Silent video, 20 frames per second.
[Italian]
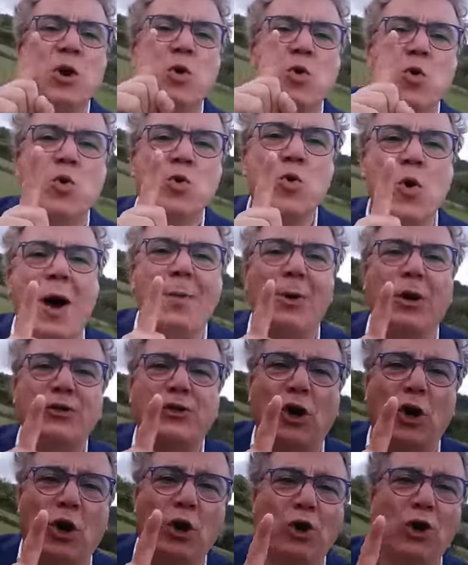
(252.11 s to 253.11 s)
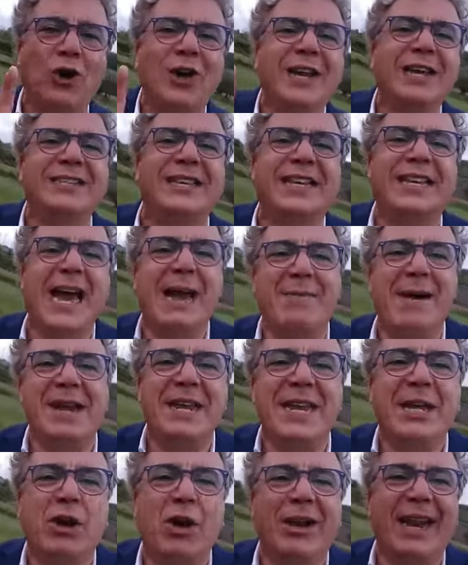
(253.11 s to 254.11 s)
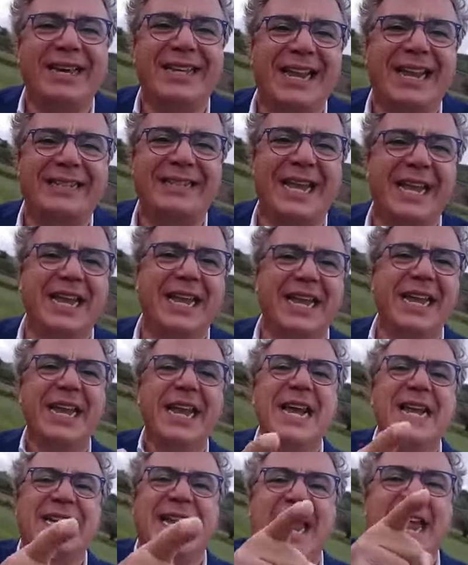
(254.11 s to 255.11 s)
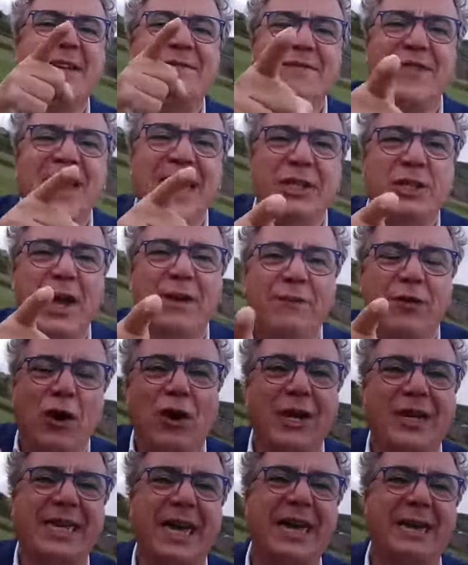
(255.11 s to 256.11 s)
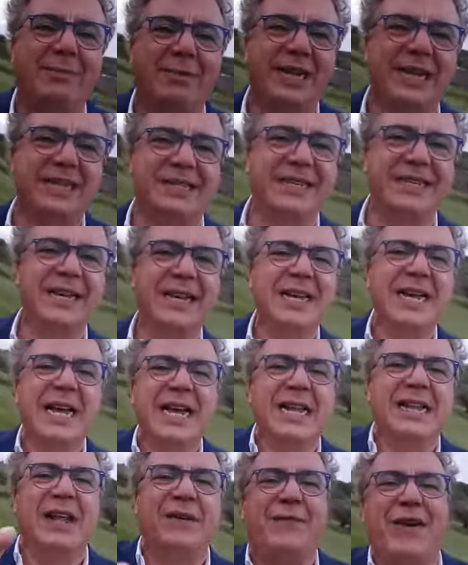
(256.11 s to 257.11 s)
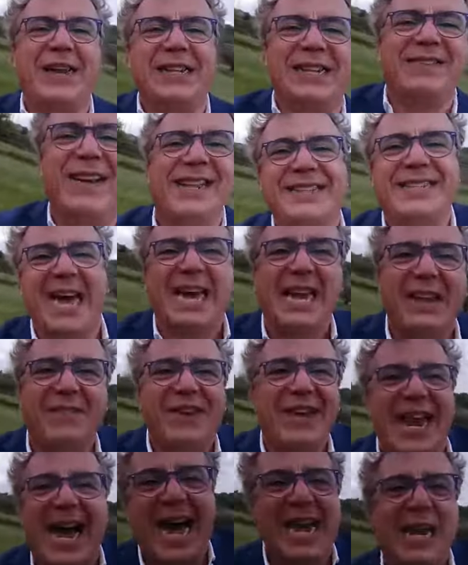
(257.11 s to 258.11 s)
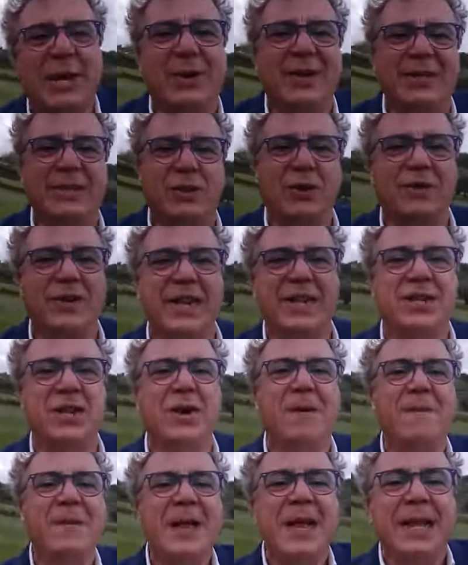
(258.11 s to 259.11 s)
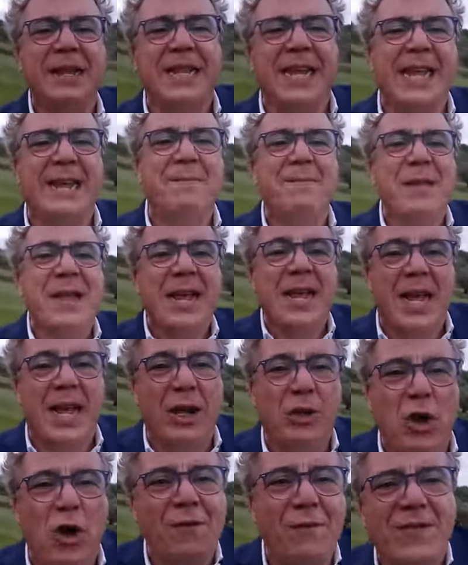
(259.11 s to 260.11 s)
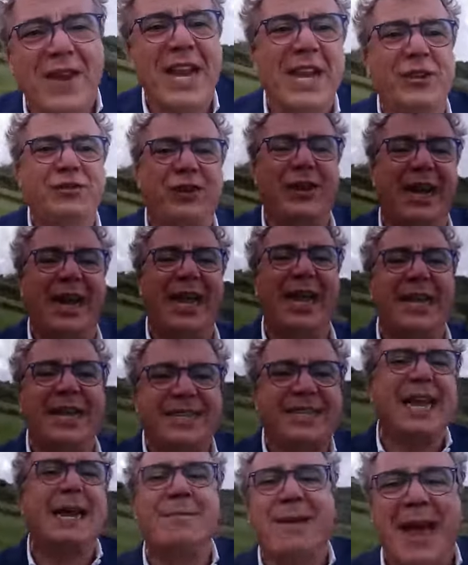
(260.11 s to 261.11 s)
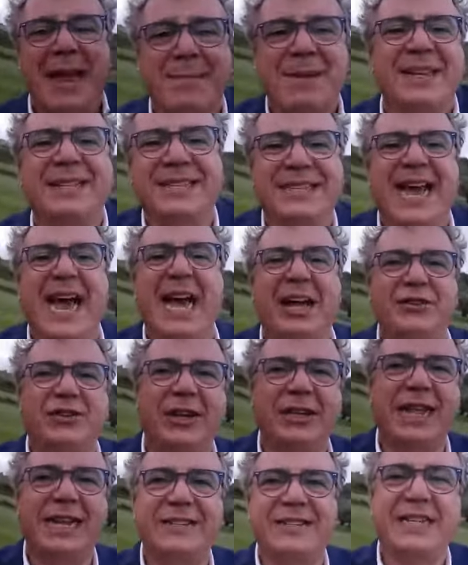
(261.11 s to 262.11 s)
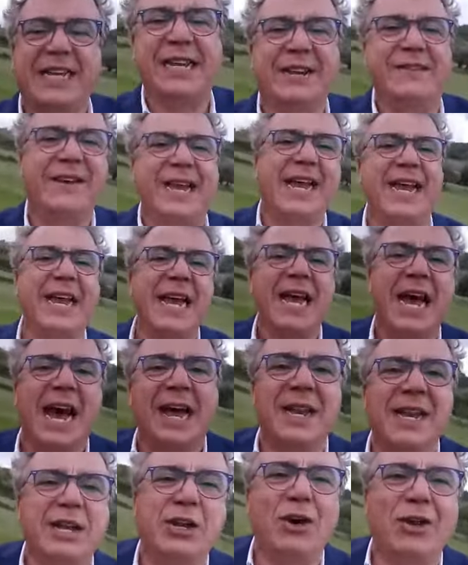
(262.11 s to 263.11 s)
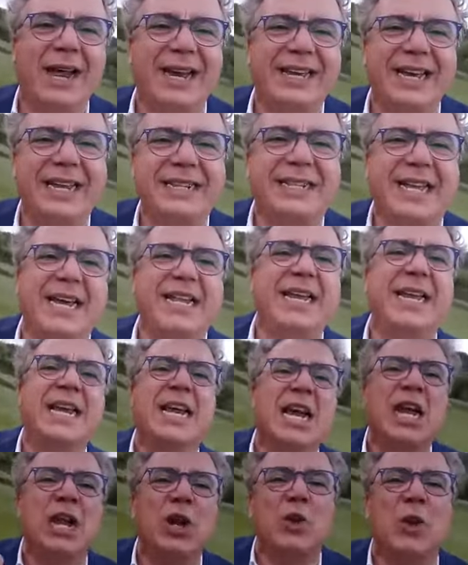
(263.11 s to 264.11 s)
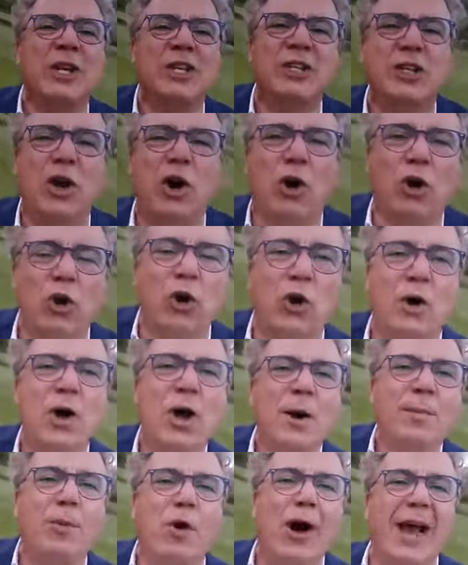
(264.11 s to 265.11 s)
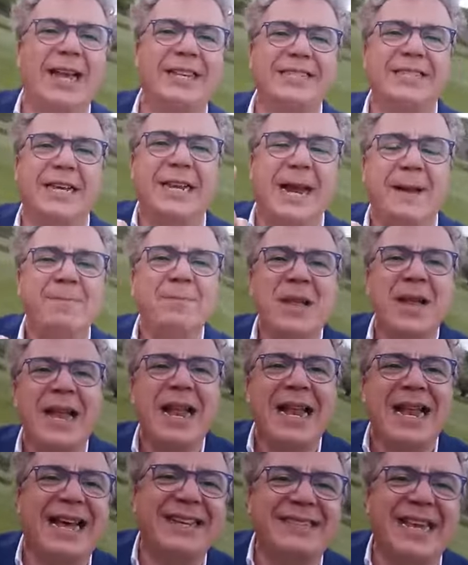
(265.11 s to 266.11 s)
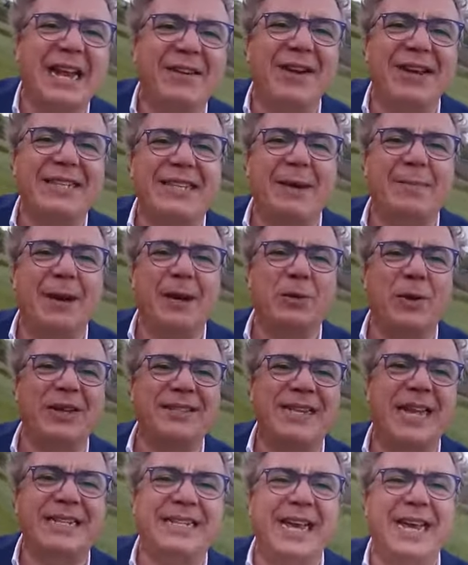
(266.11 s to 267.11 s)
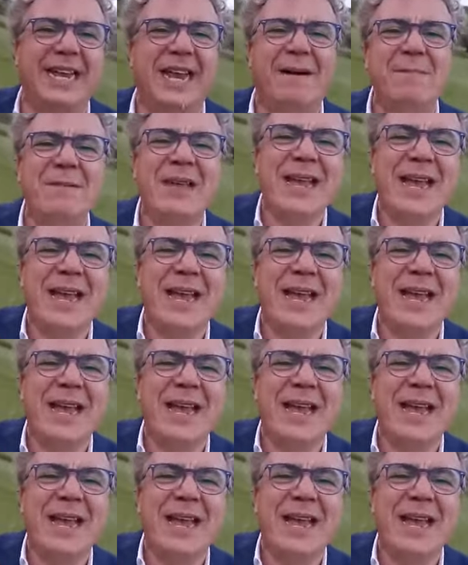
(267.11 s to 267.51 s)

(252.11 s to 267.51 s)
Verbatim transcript: Un uomo solo, si chiama Nicola Gratteri, che invita voi calabresi di far diventare virale questo video, di eh, convincere insieme ai messaggi da scrivere a Nicola Gratteri. Lui solo può essere la salvezza per questa terra.